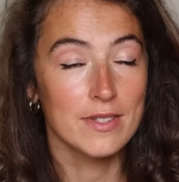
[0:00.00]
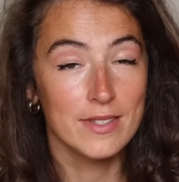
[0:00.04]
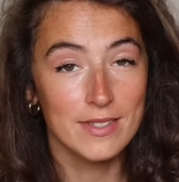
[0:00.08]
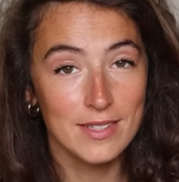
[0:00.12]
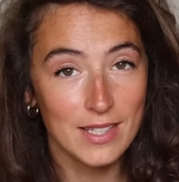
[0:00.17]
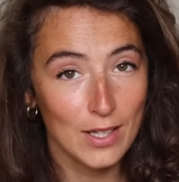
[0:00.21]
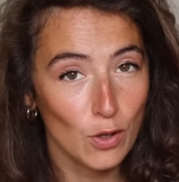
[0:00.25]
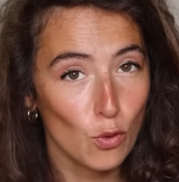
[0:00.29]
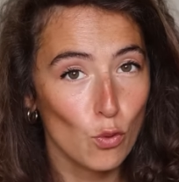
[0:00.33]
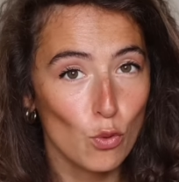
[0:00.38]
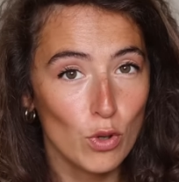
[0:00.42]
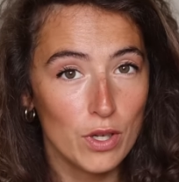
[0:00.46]

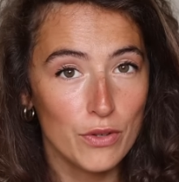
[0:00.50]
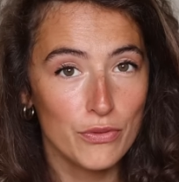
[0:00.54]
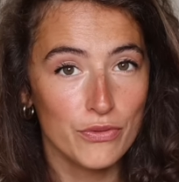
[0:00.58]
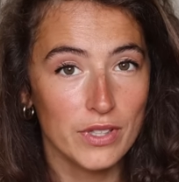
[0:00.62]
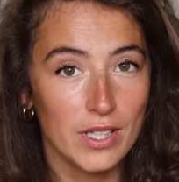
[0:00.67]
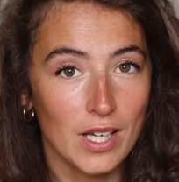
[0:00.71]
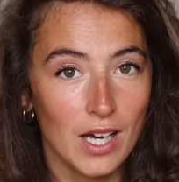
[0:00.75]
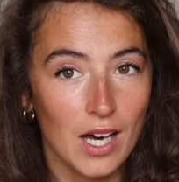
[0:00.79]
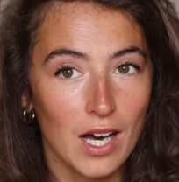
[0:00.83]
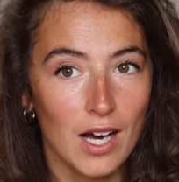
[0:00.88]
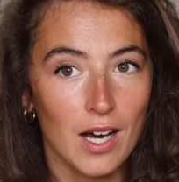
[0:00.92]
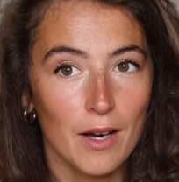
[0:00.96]
Zéro
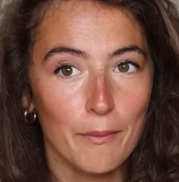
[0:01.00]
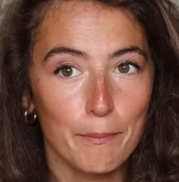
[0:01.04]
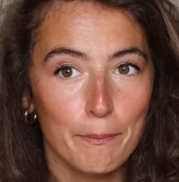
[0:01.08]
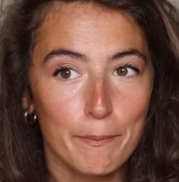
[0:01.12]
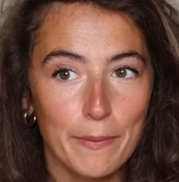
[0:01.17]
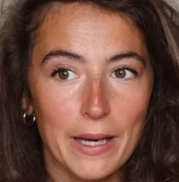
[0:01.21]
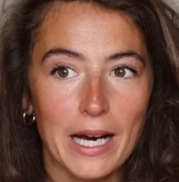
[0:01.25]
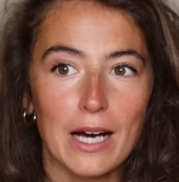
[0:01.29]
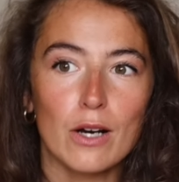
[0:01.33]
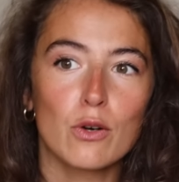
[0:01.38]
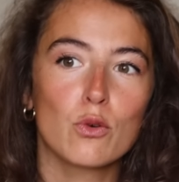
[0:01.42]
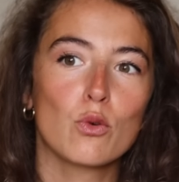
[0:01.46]
effet gras,
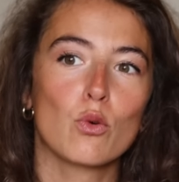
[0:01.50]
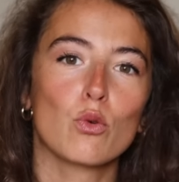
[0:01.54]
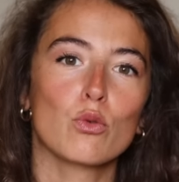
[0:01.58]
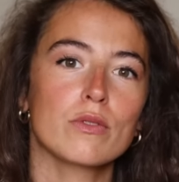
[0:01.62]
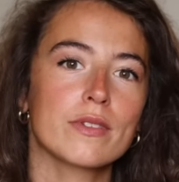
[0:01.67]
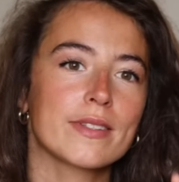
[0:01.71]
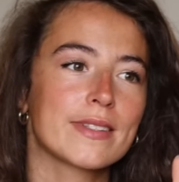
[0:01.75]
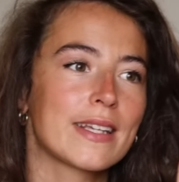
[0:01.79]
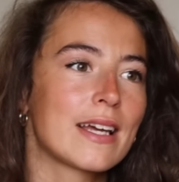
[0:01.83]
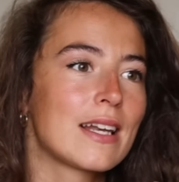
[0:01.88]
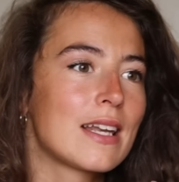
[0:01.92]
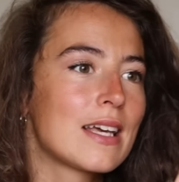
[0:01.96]
par
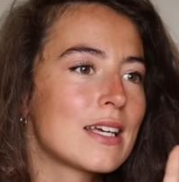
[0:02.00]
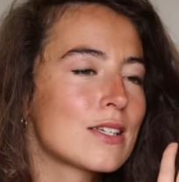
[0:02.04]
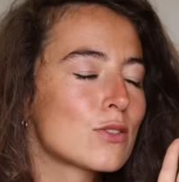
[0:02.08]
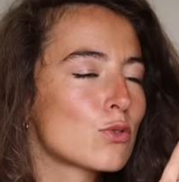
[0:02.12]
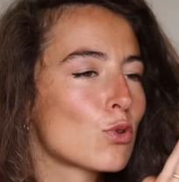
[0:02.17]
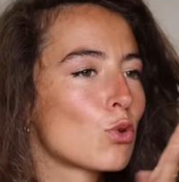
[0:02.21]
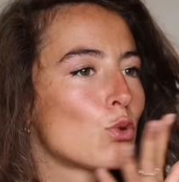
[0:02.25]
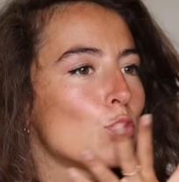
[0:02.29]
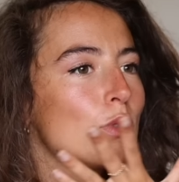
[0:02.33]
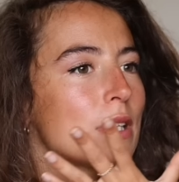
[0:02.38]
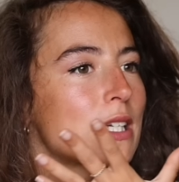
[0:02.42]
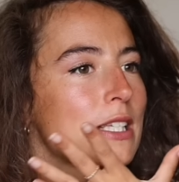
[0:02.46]
contre, ça
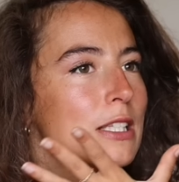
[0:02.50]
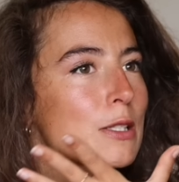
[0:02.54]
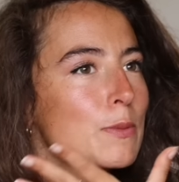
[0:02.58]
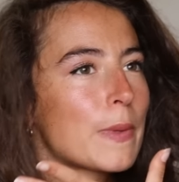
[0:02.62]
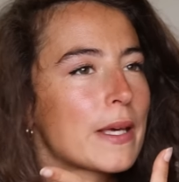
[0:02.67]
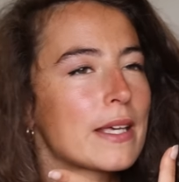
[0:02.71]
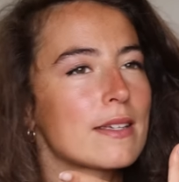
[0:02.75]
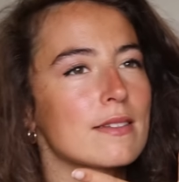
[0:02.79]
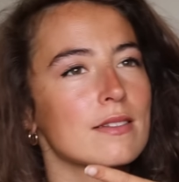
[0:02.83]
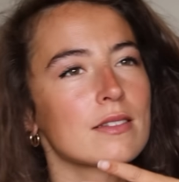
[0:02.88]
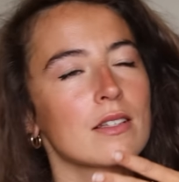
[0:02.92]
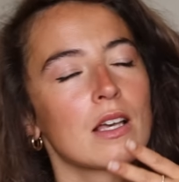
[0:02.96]
laisse une
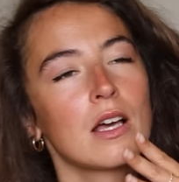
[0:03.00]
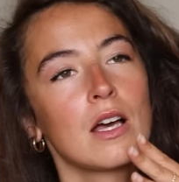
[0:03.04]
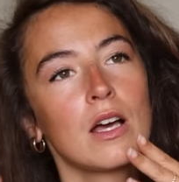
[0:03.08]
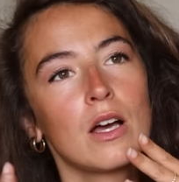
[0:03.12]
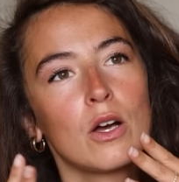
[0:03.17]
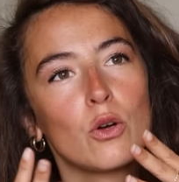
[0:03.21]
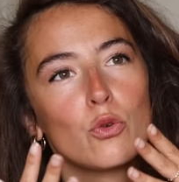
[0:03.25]
espèce